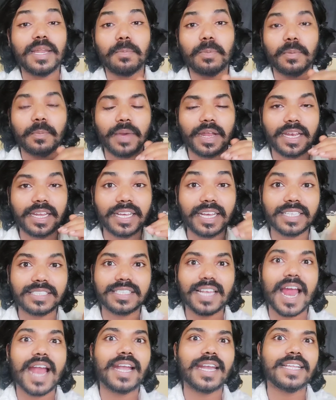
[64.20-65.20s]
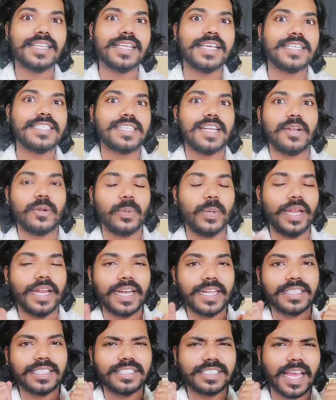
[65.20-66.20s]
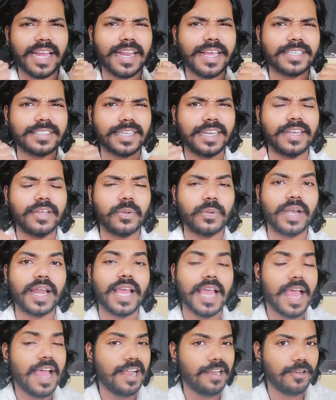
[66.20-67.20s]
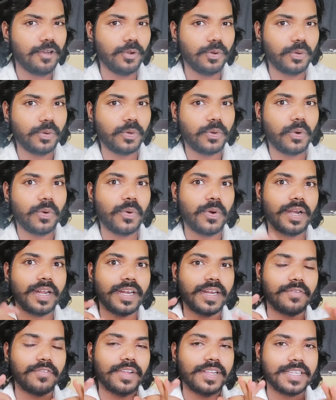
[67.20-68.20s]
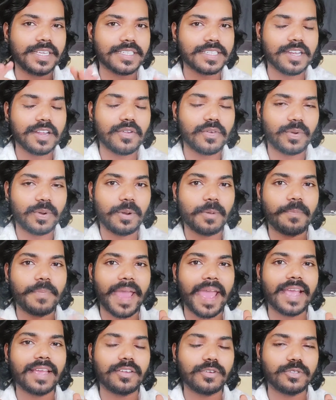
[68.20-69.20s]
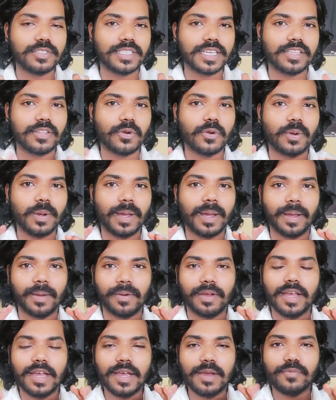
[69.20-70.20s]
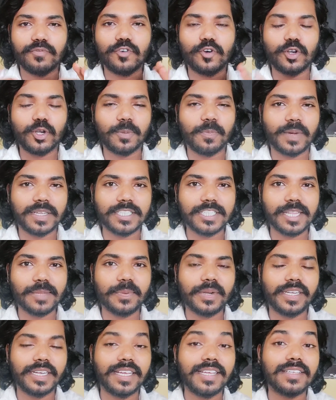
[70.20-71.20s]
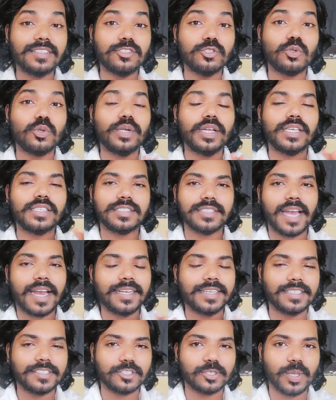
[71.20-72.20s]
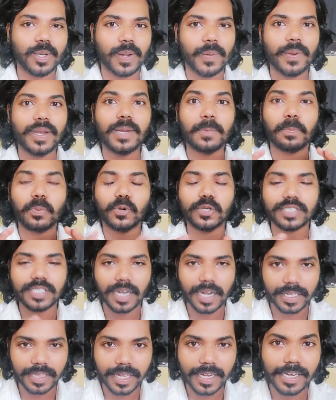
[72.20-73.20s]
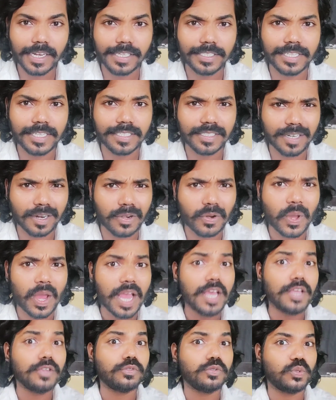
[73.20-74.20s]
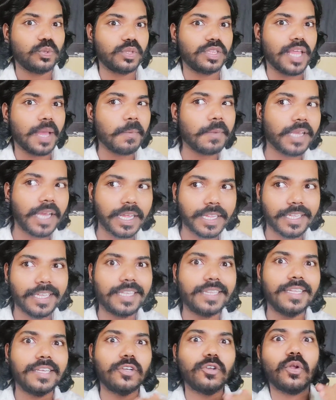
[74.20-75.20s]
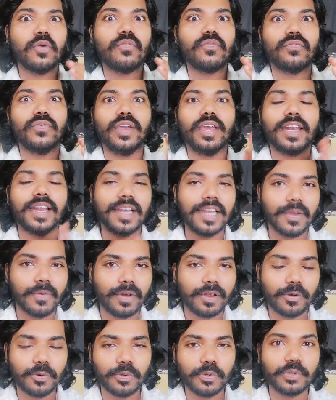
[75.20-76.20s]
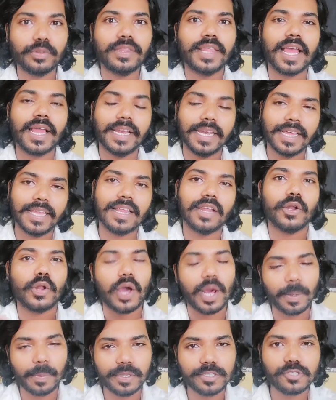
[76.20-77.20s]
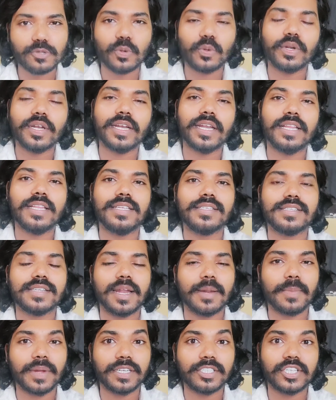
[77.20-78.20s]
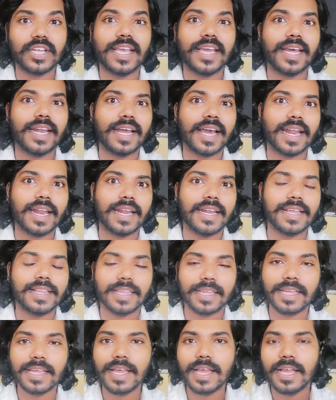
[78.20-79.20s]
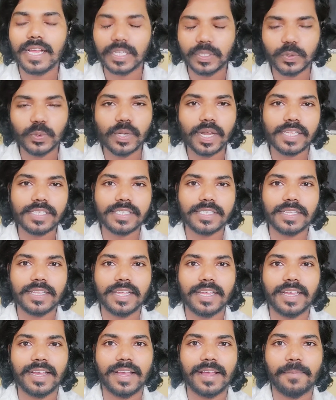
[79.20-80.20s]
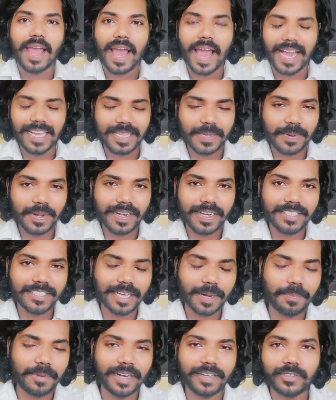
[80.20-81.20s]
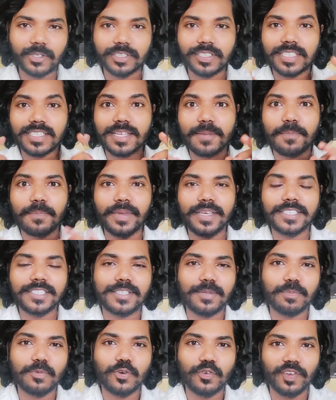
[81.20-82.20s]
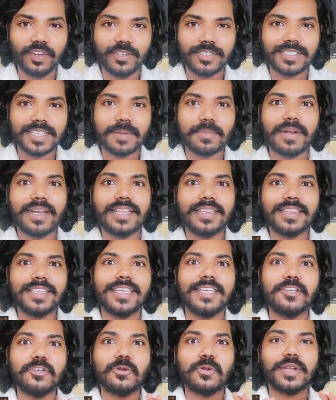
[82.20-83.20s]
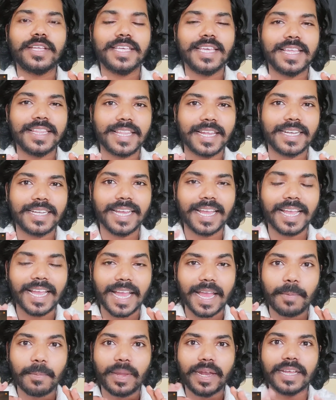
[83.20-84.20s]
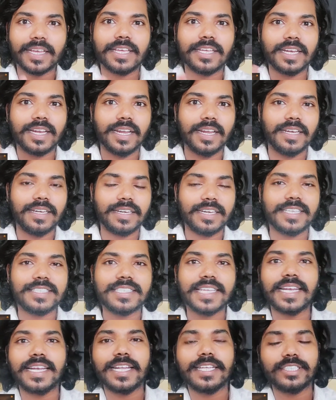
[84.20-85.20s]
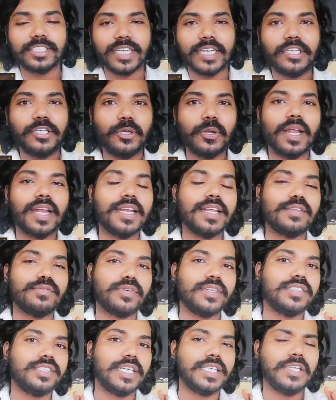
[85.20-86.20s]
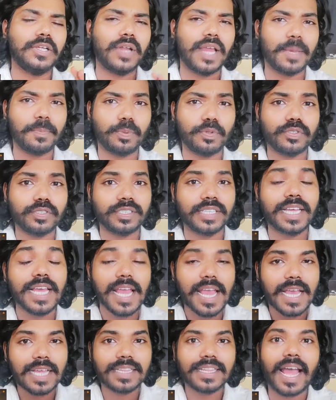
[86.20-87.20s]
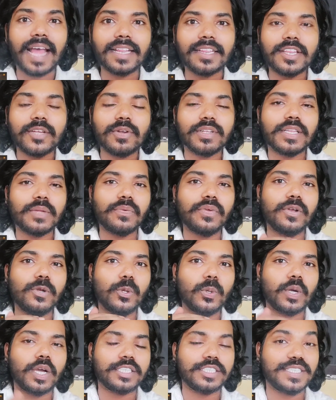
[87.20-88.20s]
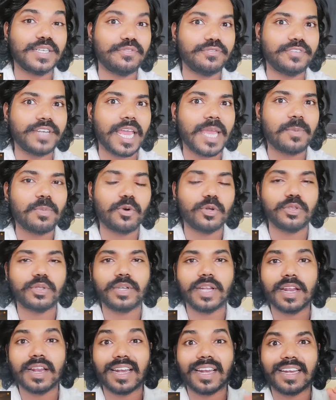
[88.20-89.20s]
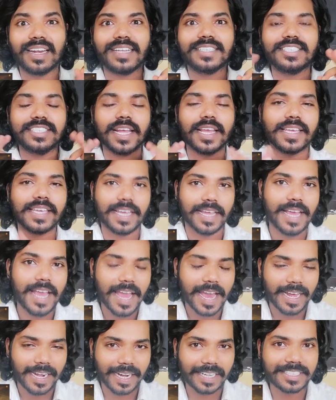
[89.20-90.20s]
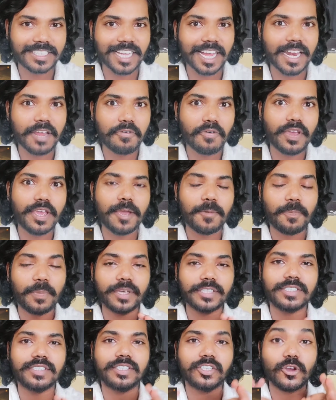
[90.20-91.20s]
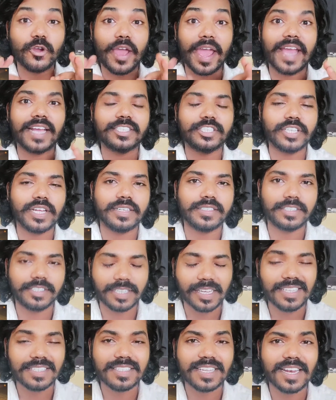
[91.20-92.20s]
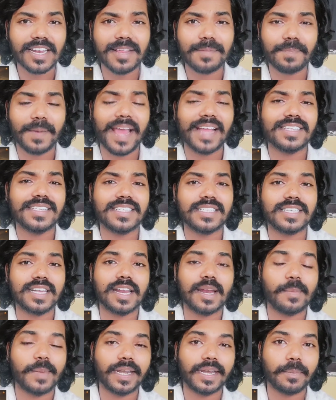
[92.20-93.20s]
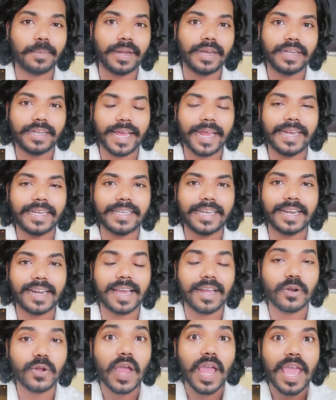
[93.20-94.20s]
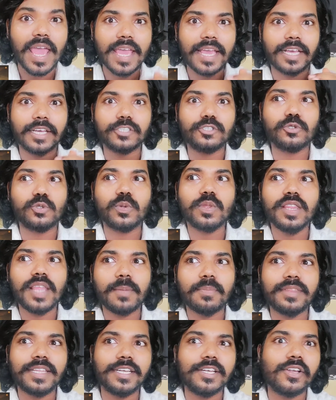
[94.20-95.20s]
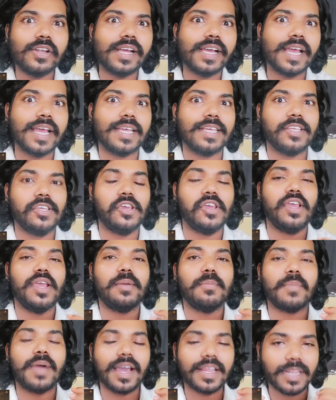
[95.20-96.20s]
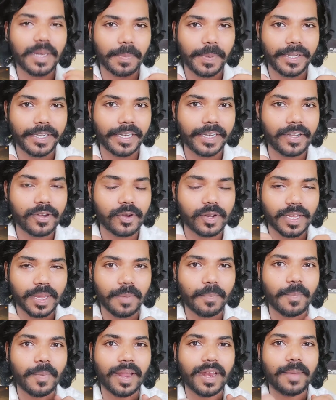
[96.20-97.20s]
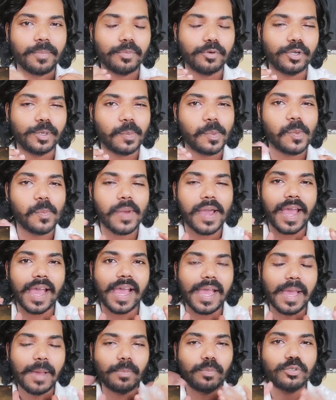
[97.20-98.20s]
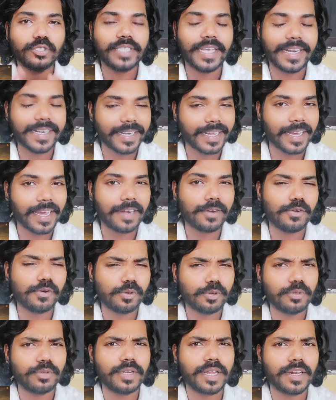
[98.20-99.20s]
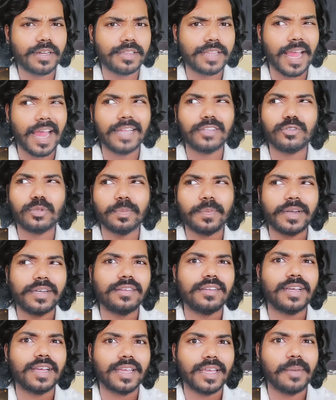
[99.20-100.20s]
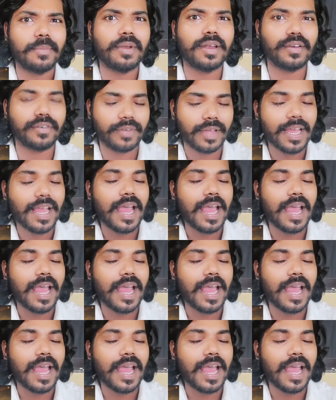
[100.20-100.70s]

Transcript: ఇప్పుడు మళ్ళీ ఇంకా స్టార్ట్ అయితే చేసినారు నేనైతే చాలా ఎక్సైటింగ్ ఉన్న లుక్ కూడా రివీల్ చేసినారు బ్యాక్ నుంచి అయితే ఒక ఫోటో మంచిది పెట్టి షూటింగ్ స్టార్ట్ చేస్తున్నామని పోస్టర్ అయితే రిలీజ్ చేస్తున్నారు చూద్దాం ఇంకా ఈ దీంట్లో వేరే లెవెల్ ఉండొద్దా లేదా నార్మల్ స్టోరీనే తీస్తారా మన శేఖర్ గారు అనేది చూడాల్సిందే ఇంకా అయితే మరి నెక్స్ట్ అప్డేట్కి వచ్చేసి బీస్ట్ మూవీ నుంచి అనమాట దీంట్లో ఏంటంటే ఇంకా మనకి రీసెంట్లీ షెడ్యూల్ అనేది ఫస్ట్ షెడ్యూల్ అయిపోతుంది దాని తర్వాత వీళ్ళు ఇంకా షిఫ్ట్ అయిపోతున్నారు రష్యాకి రష్యాలో పోయే బెస్ట్ యాక్షన్ సీన్స్ అనేది ప్లాన్ చేసినారనమాట మన డైరెక్టర్ గారు ఇంకా చూద్దాం దీంట్లో ఇంకా ఏ మాదిరి పెట్టింటారు ఇంకా మన బుట్టబొమ్మ పూజా హెగ్డే గారు కూడా ఉండరు దాంతోపాటు ఇంకా ఏమైనా